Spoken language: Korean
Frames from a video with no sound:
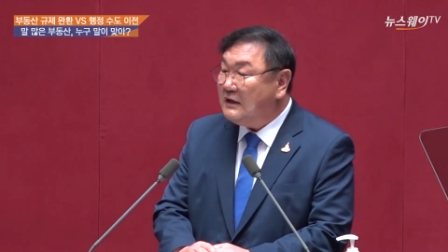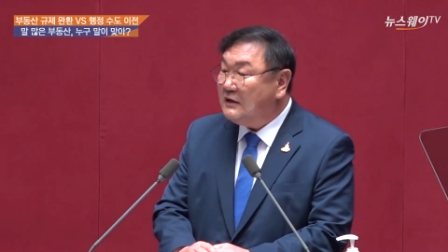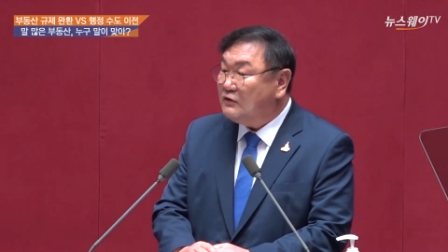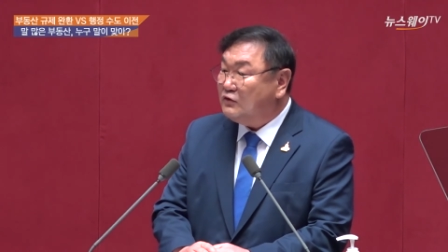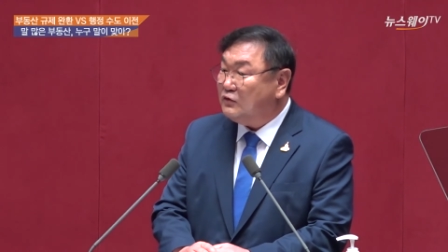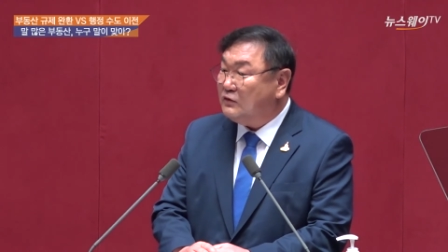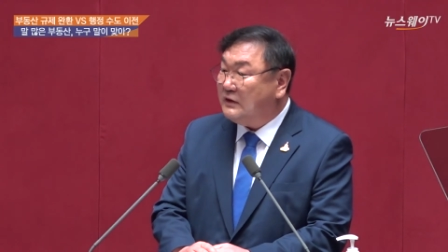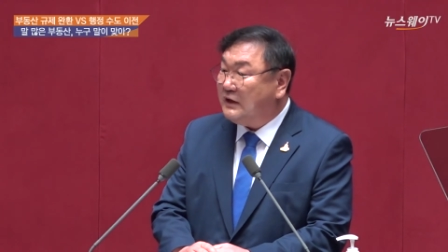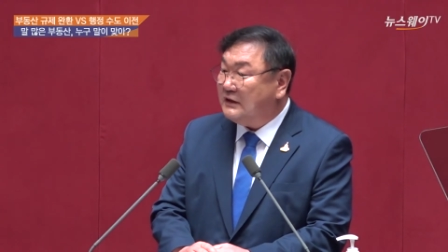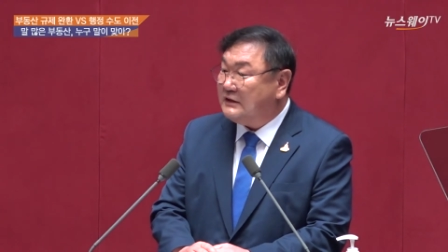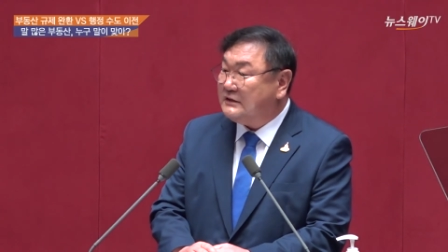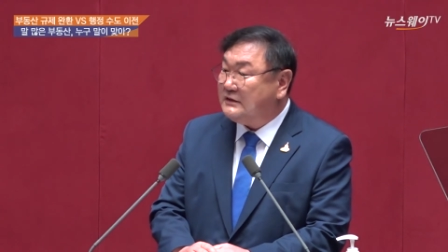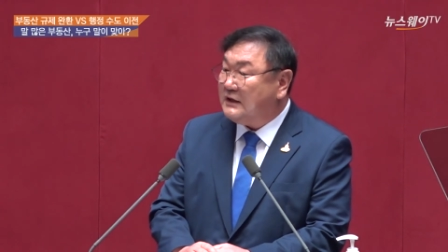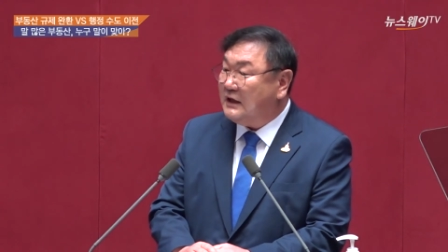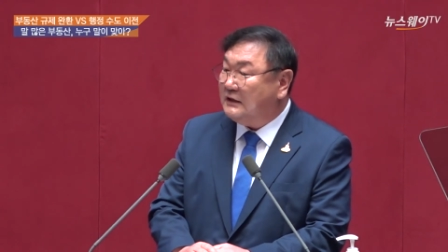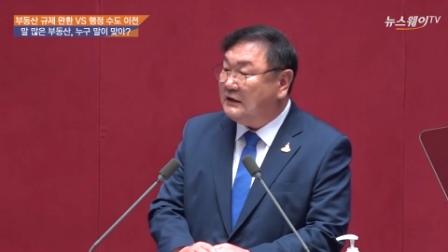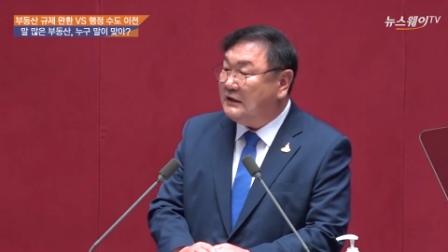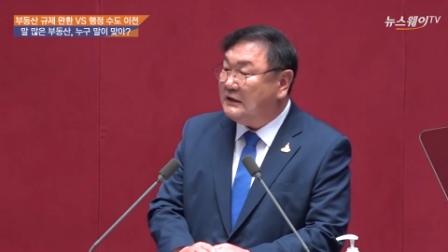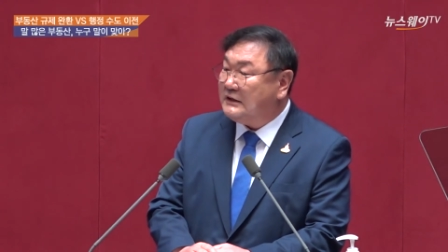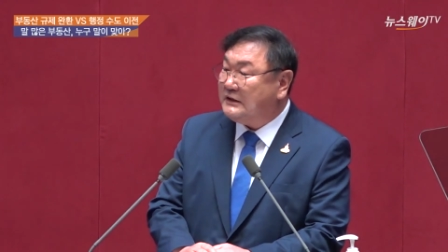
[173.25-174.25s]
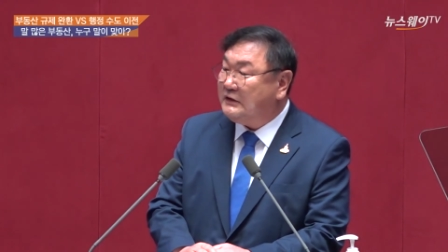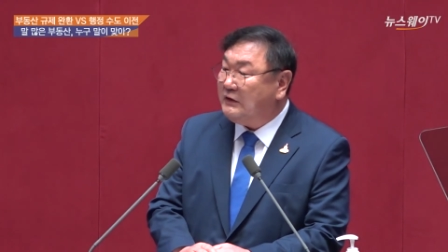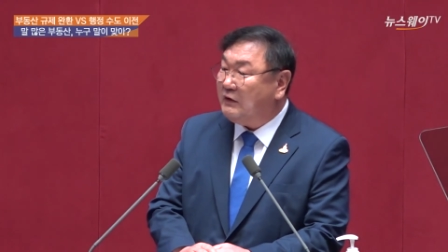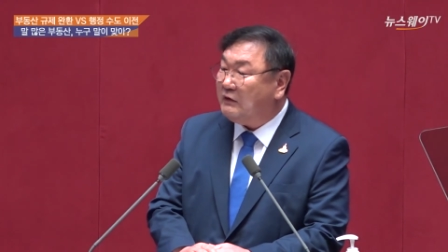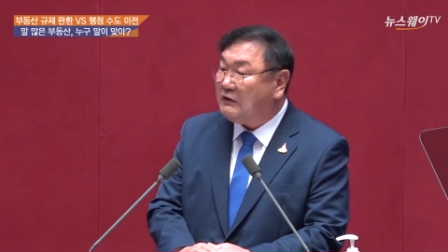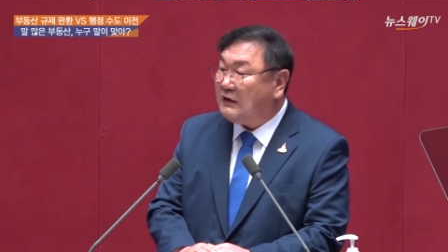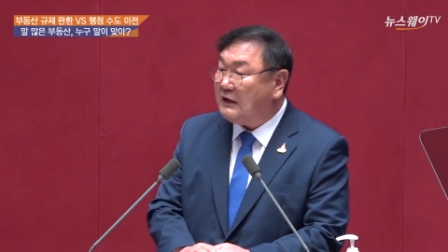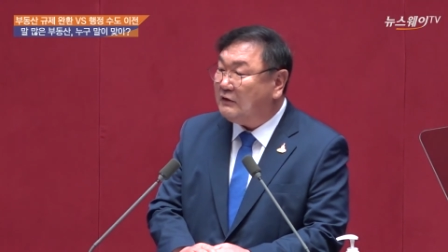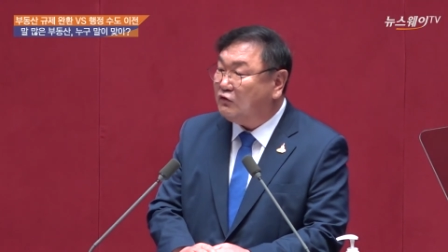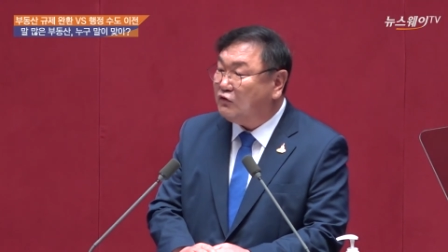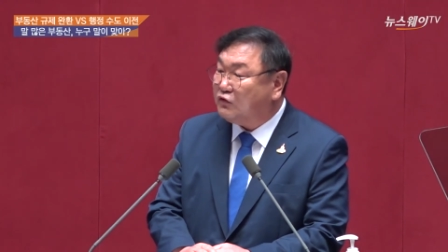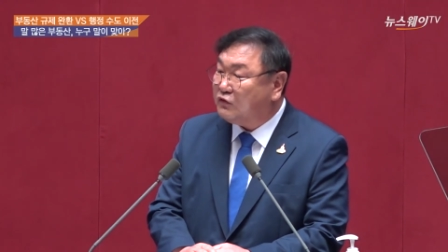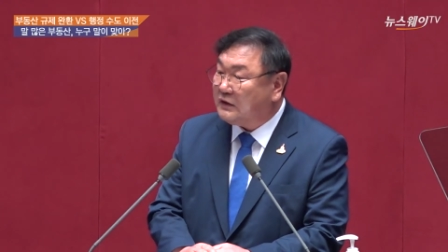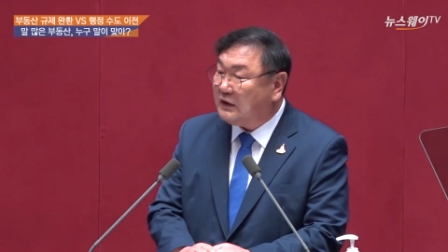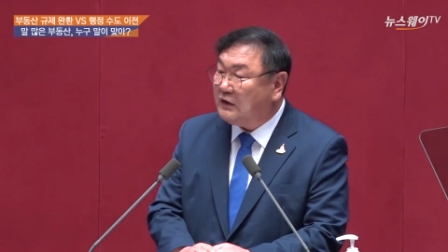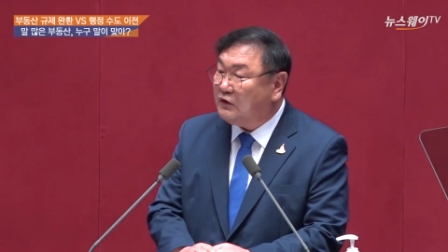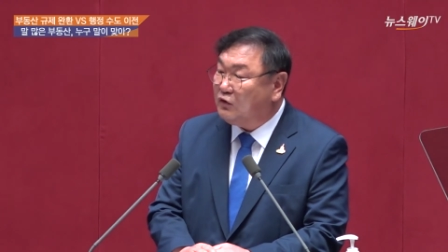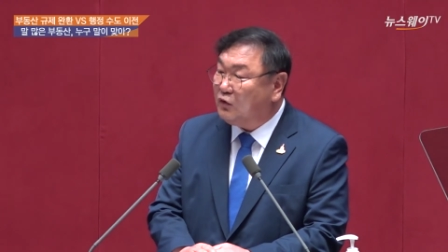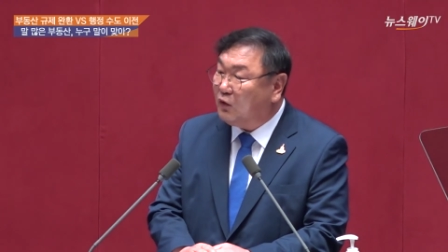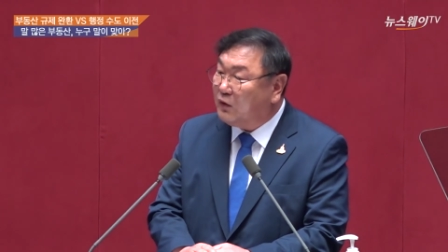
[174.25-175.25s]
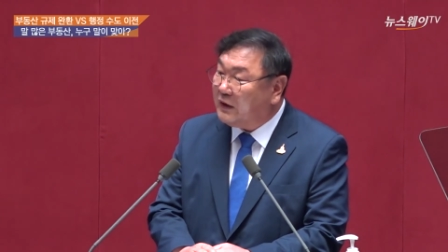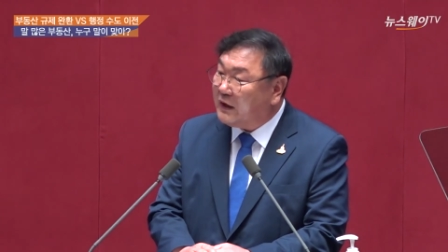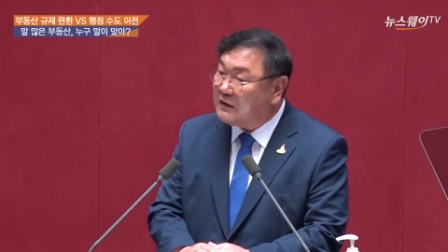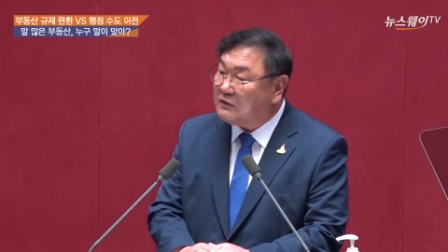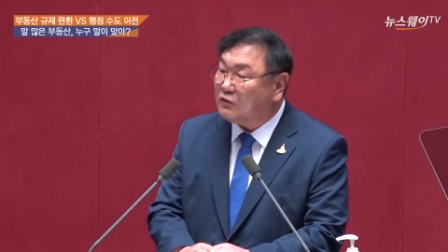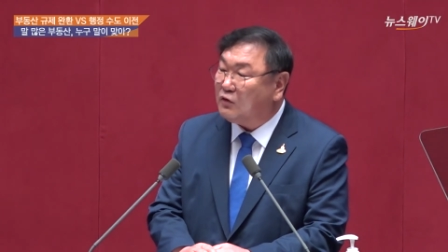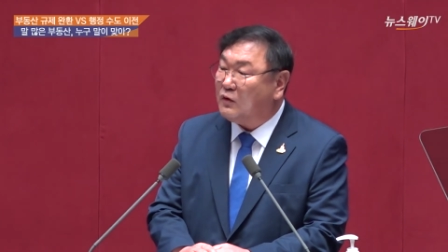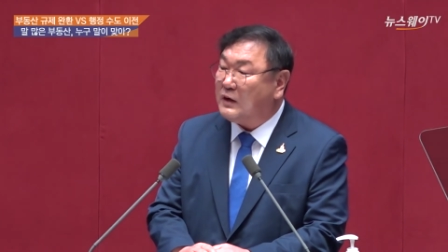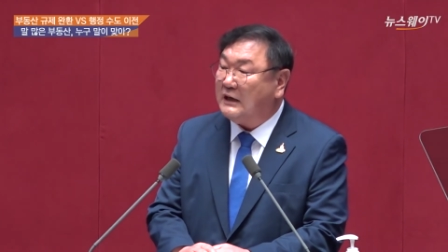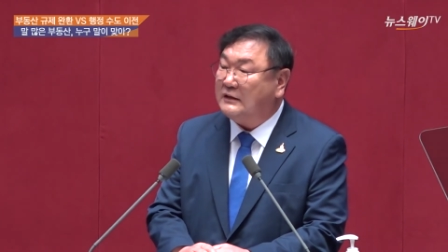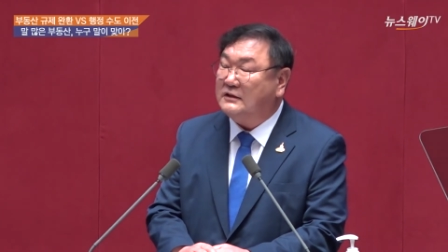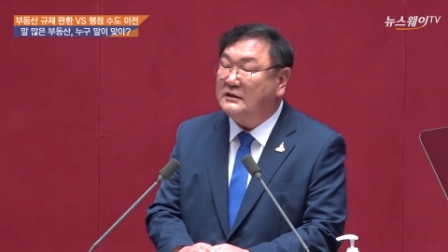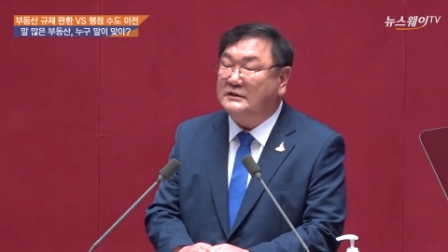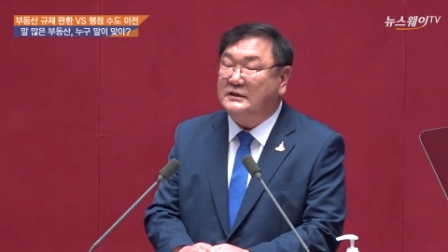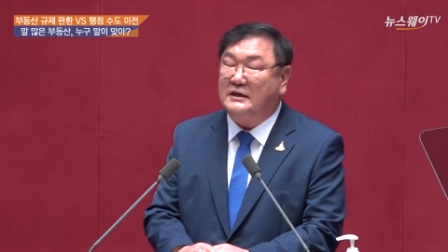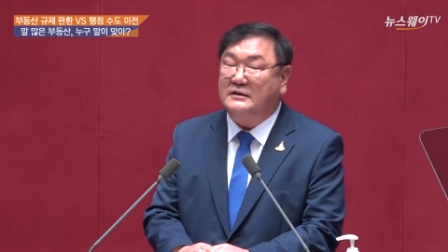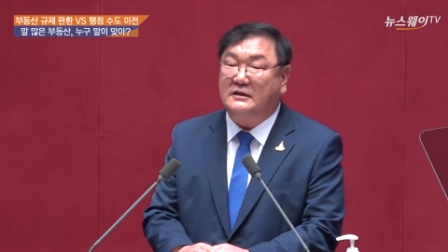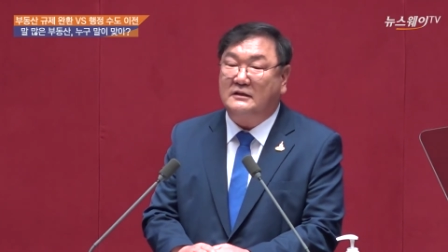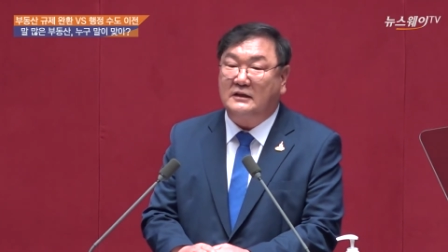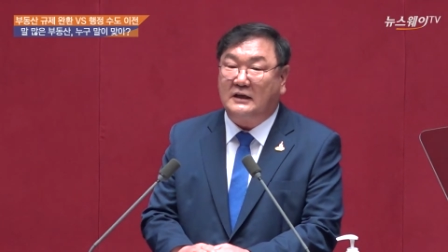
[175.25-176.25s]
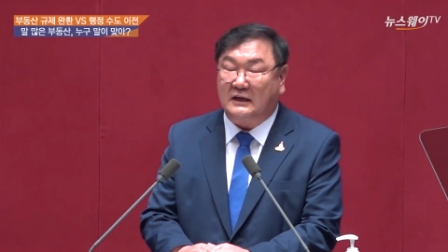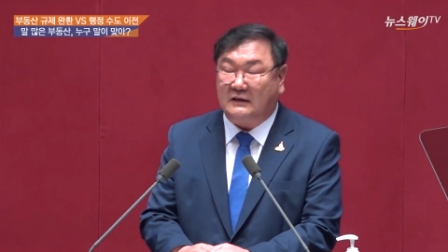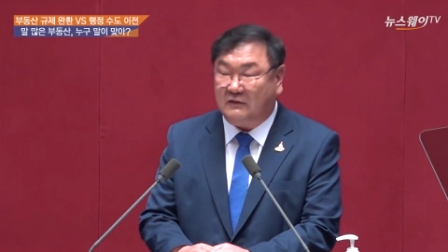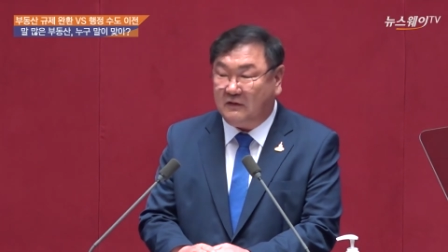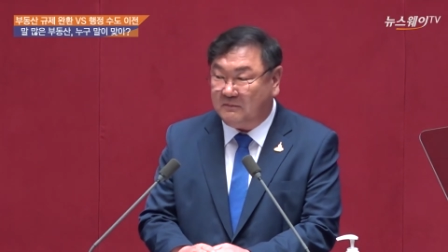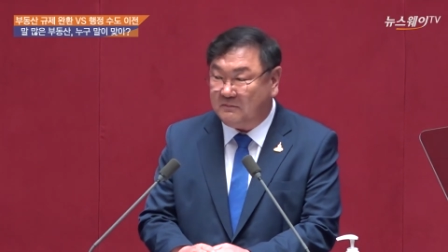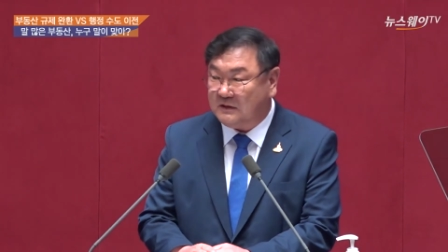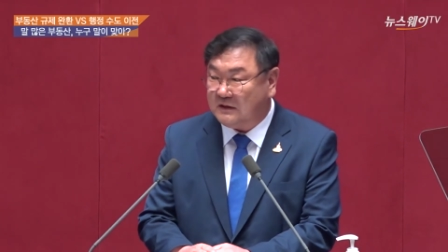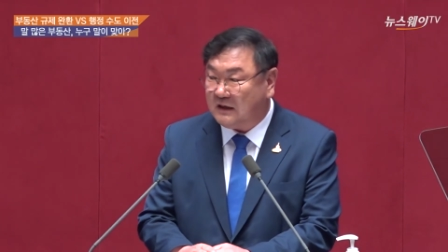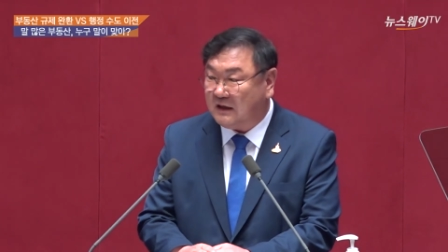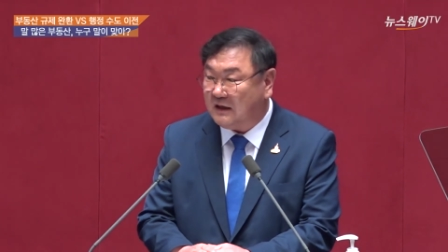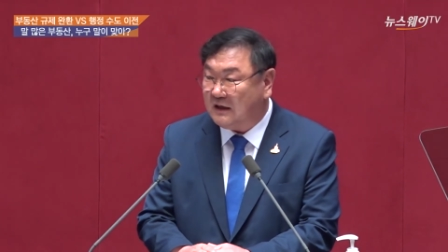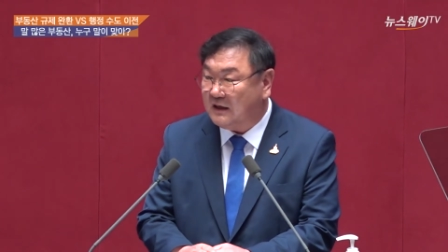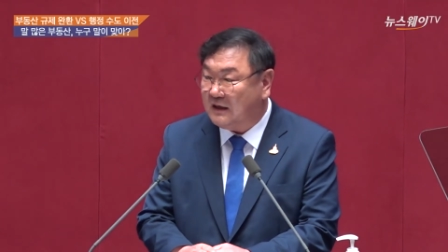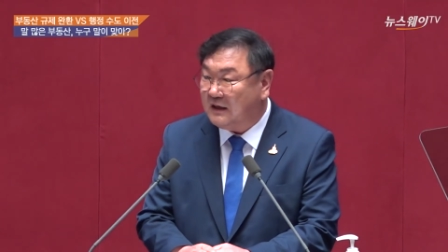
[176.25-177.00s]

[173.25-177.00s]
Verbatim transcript: 주택시장이 기획과 투기 요행으로 가득 차서는 안 됩니다.